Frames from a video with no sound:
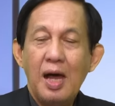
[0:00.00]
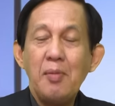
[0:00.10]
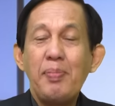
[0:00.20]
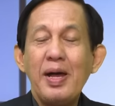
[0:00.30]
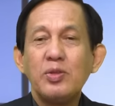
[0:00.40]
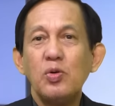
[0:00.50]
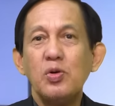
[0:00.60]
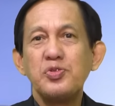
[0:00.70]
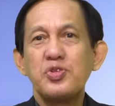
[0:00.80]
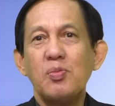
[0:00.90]
Ang
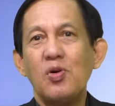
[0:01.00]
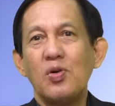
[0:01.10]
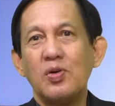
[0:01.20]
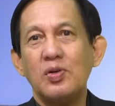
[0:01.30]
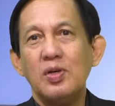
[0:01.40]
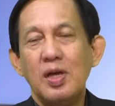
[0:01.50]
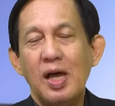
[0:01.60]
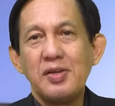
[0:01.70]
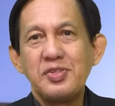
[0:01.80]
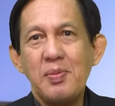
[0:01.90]
pagtuon subong,
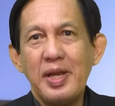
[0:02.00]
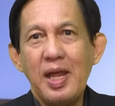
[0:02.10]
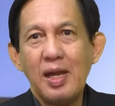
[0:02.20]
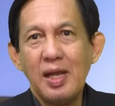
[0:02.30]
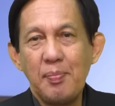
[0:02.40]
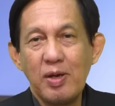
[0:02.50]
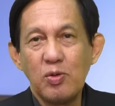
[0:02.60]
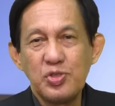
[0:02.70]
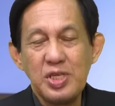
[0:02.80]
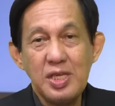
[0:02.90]
ang simanal nga
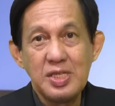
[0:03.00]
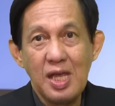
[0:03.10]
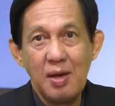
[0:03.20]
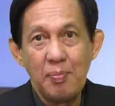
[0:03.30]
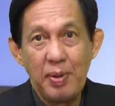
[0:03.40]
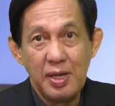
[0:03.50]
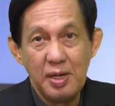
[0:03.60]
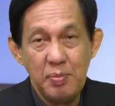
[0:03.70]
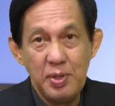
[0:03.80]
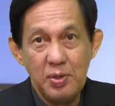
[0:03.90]
pag-usisa,
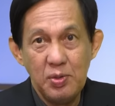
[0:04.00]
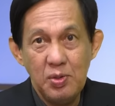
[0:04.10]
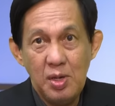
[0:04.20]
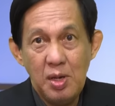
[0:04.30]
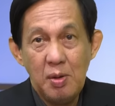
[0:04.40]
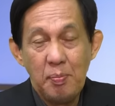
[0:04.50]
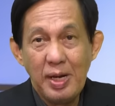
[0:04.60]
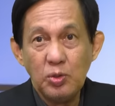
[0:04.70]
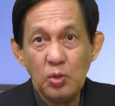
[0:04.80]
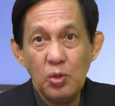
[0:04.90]
pag-review,
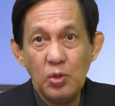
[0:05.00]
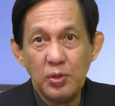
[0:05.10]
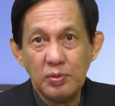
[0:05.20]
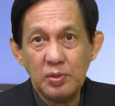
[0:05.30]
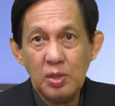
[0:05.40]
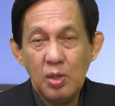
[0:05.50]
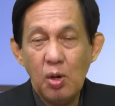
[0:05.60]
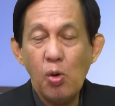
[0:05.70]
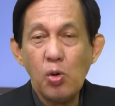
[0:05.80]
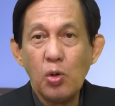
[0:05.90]
pagtuon
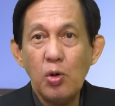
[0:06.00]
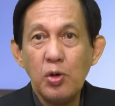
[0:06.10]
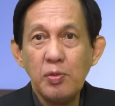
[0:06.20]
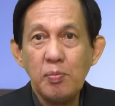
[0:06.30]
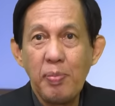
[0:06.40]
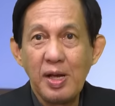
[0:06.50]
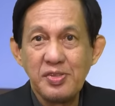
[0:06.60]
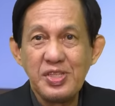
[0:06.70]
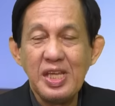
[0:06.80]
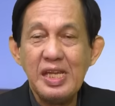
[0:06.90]
o kon
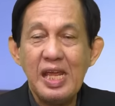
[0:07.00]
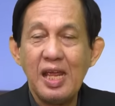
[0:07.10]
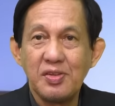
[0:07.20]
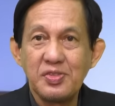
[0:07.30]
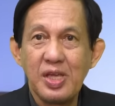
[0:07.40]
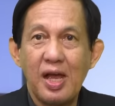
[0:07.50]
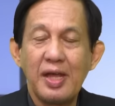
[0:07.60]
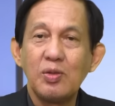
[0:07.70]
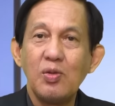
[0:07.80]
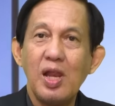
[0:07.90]
pagsiding sa
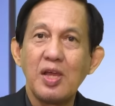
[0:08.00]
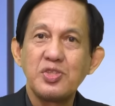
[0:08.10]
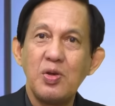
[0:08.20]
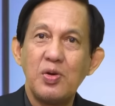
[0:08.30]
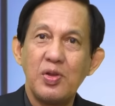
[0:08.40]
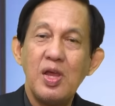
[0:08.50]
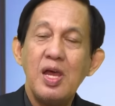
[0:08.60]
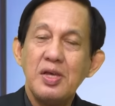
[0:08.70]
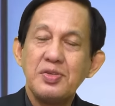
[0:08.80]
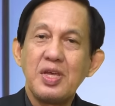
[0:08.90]
ngaton leksyon
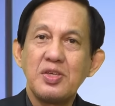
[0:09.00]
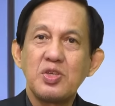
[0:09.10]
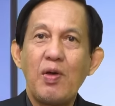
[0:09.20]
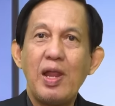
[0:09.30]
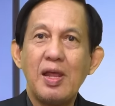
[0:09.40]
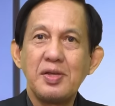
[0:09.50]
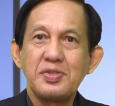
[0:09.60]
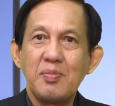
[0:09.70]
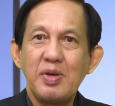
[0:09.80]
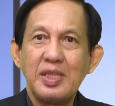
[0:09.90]
sa eskwela
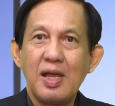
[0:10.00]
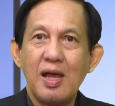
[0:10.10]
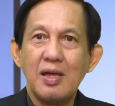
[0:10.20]
sa Batika.